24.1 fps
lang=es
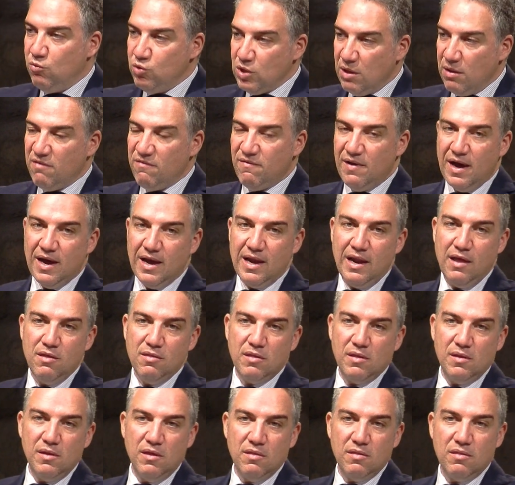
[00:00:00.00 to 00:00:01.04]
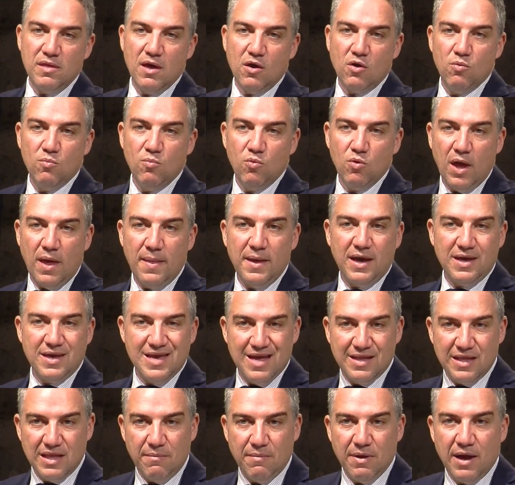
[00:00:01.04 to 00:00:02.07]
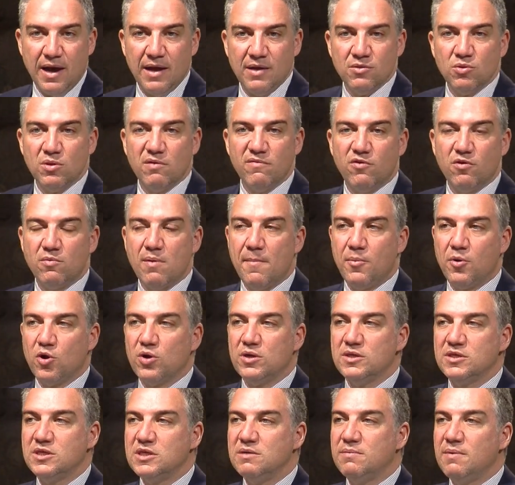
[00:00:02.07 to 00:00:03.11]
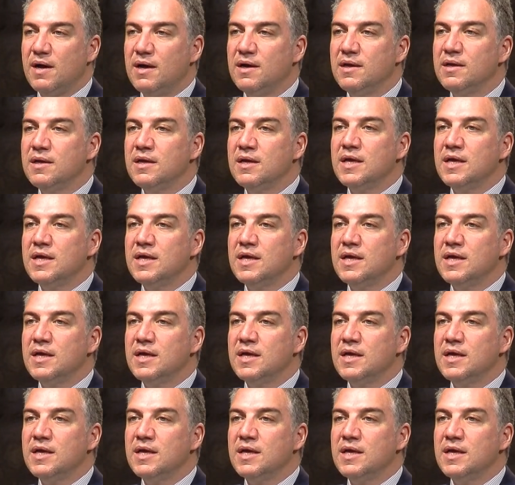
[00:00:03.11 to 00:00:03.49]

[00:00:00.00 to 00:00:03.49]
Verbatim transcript: una vez baje la incidencia acumulada, que ya está bajando de forma progresiva,